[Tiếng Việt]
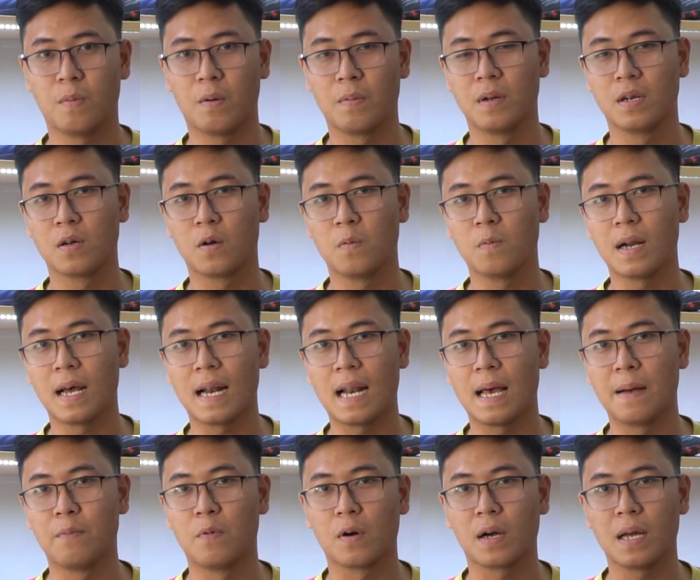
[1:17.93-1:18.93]
bọn mình cũng đã
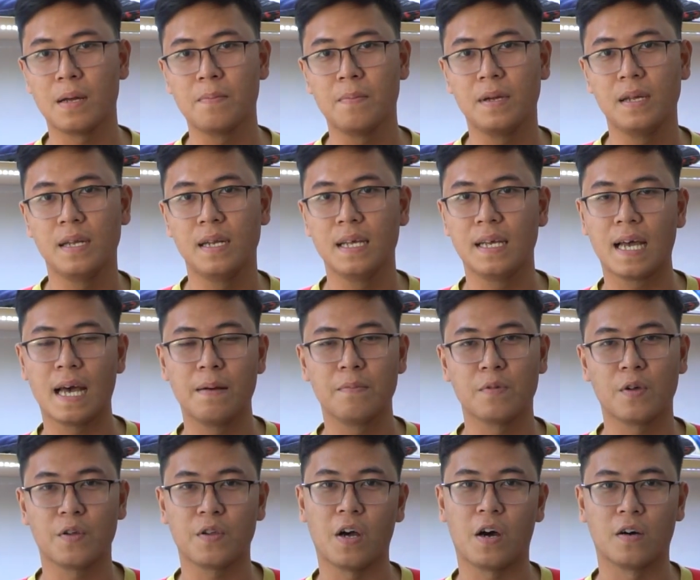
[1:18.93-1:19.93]
làm một cái mini game
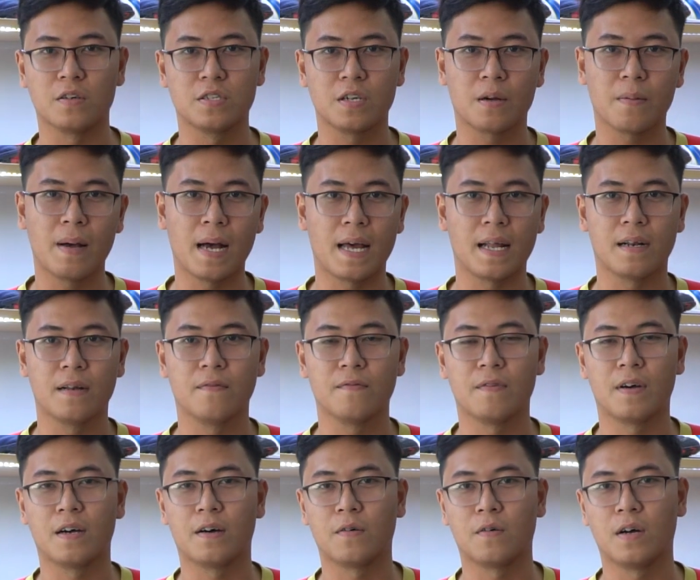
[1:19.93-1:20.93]
nho nhỏ cho các bạn
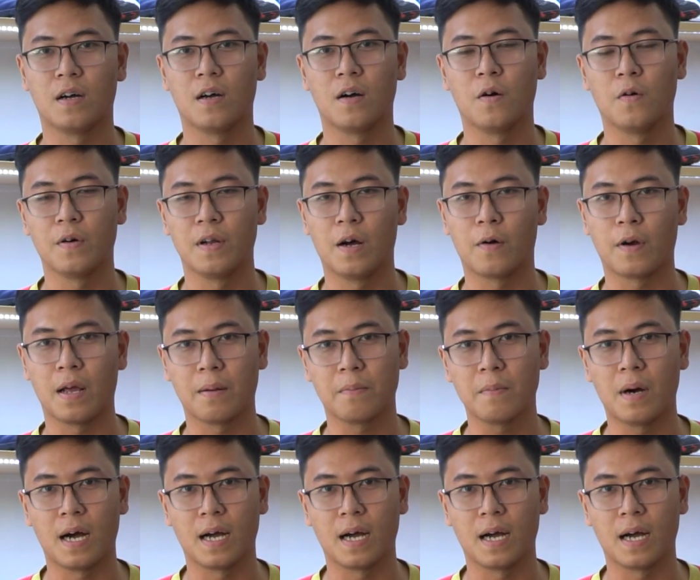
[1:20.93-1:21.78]
vào à, hồi đầu tháng